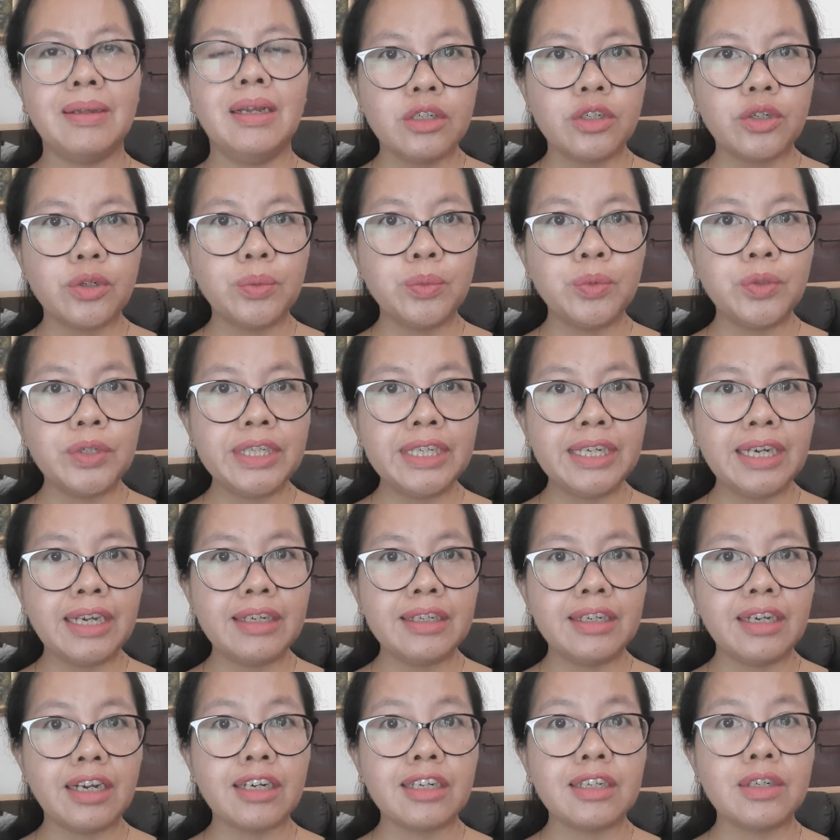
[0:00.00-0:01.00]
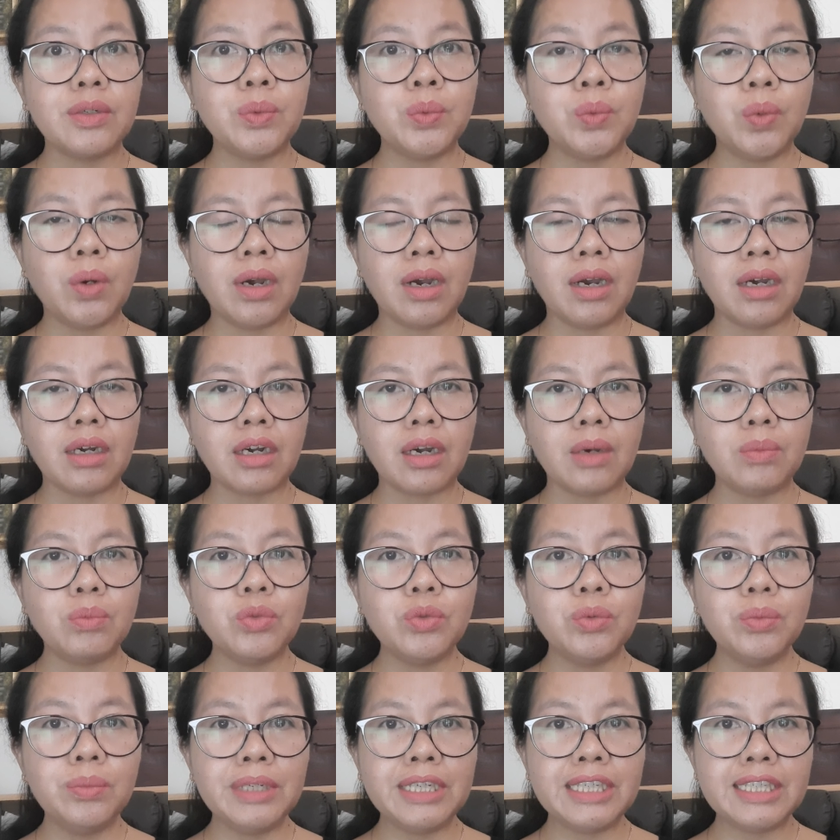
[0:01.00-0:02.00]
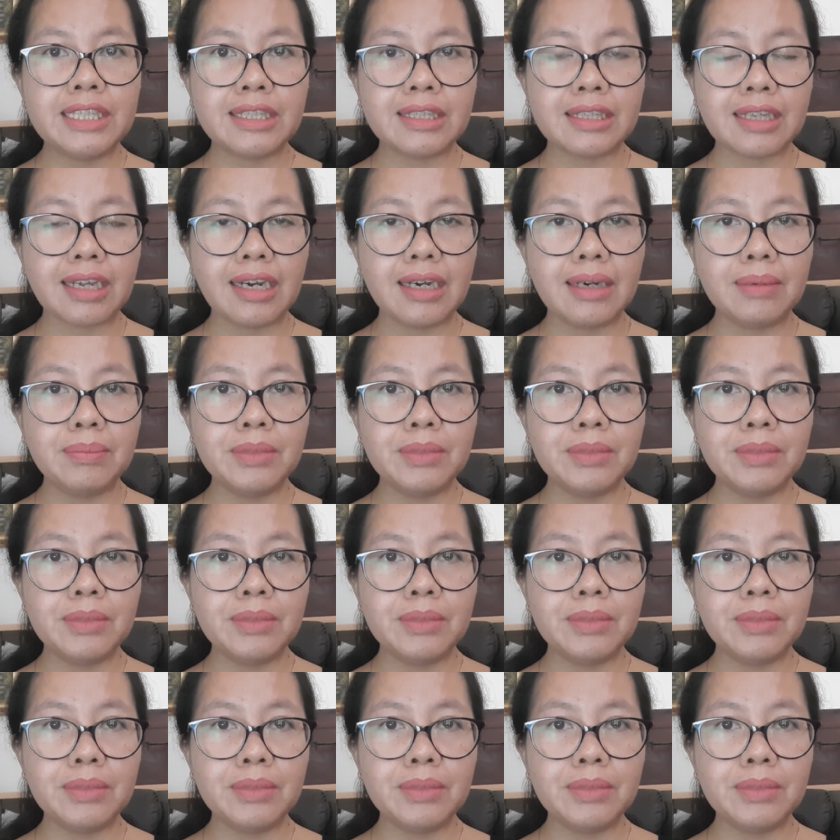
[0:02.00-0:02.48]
Kemudian yang kedua, kamu bisa